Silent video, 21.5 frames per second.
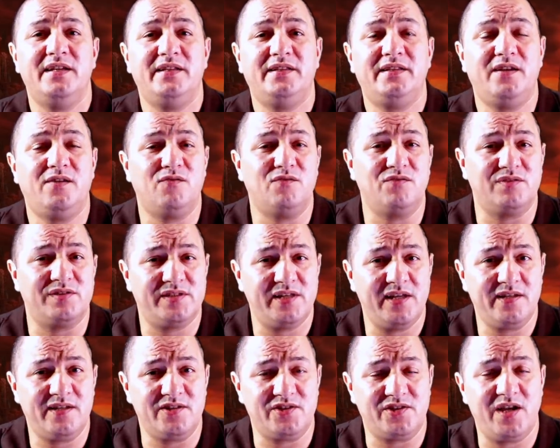ديال
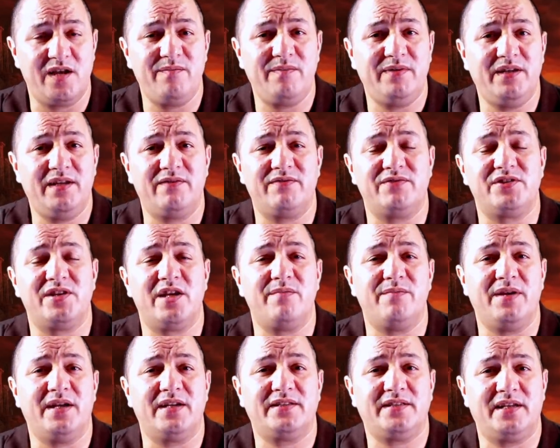الاستاذ الجامعي في
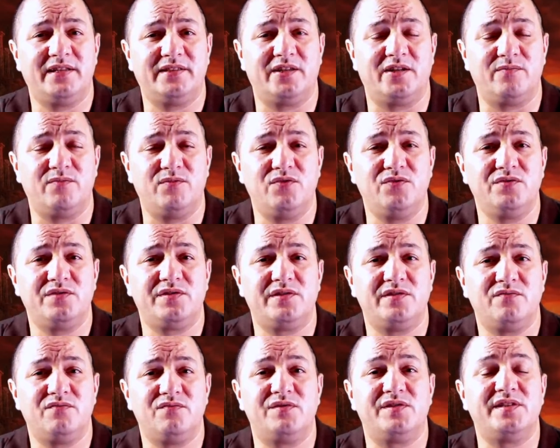جامعه حضرموت
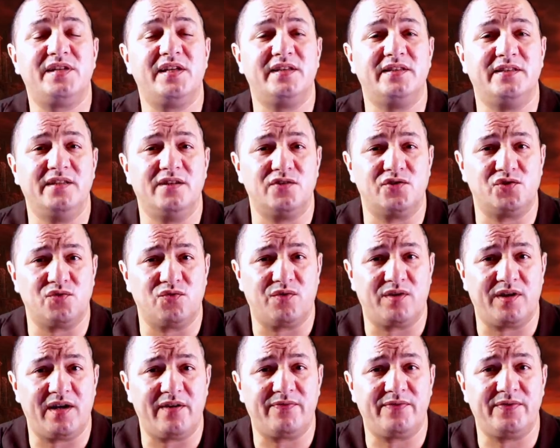استاذ ديال
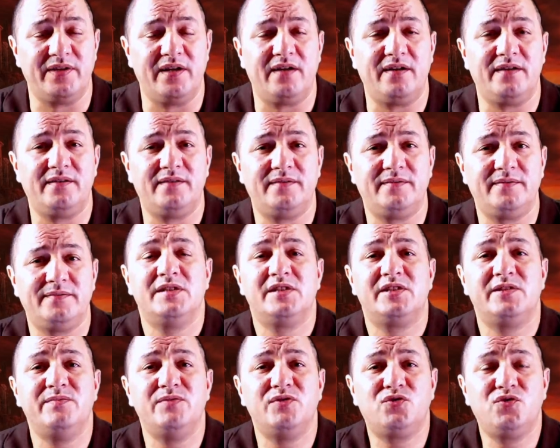الجغرافيا
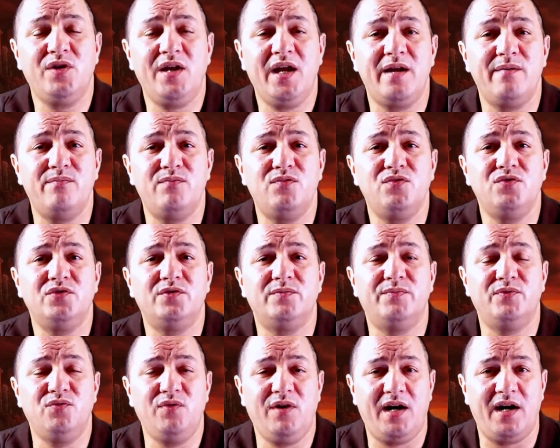سميتو
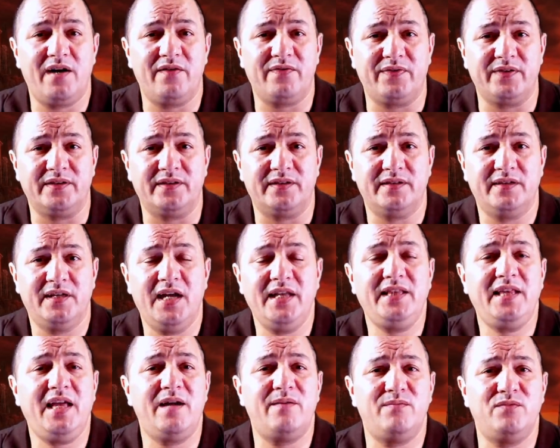حمود بن حافظ
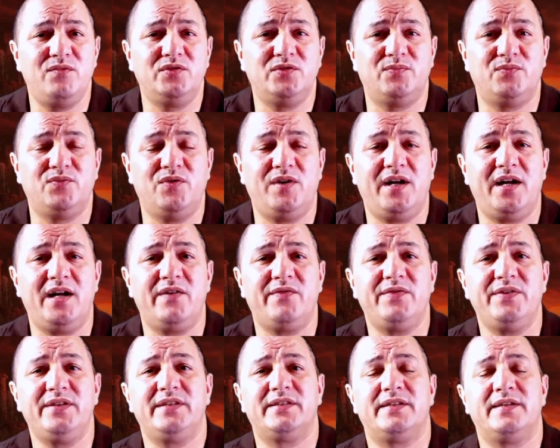هاد حمود بن
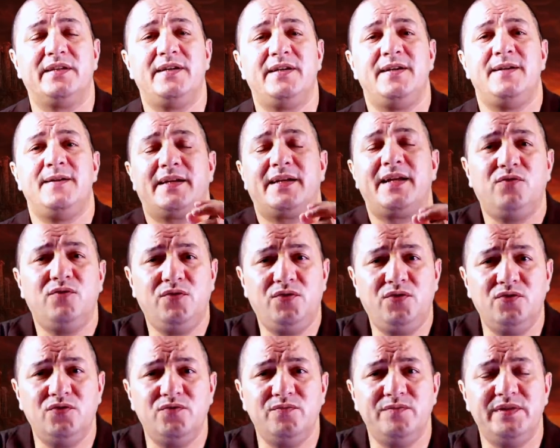حافظ
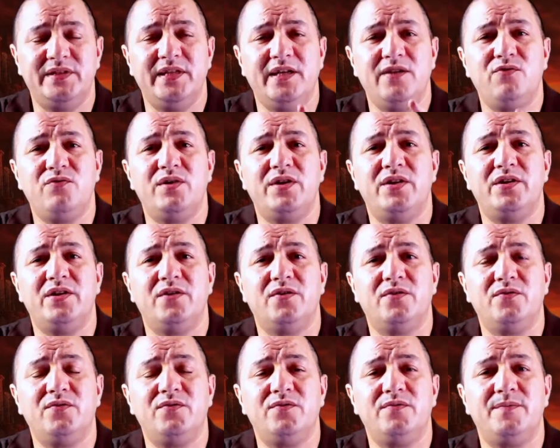الحلم ديالو
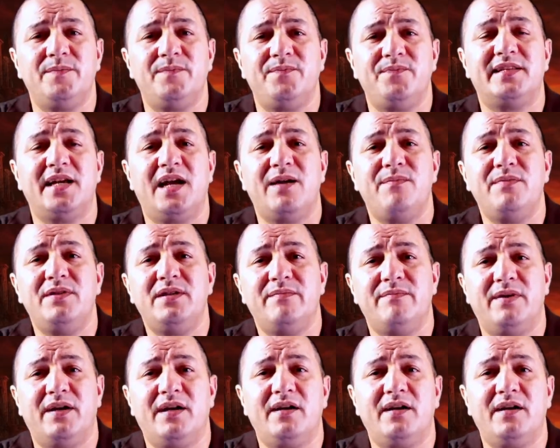انه يتعامل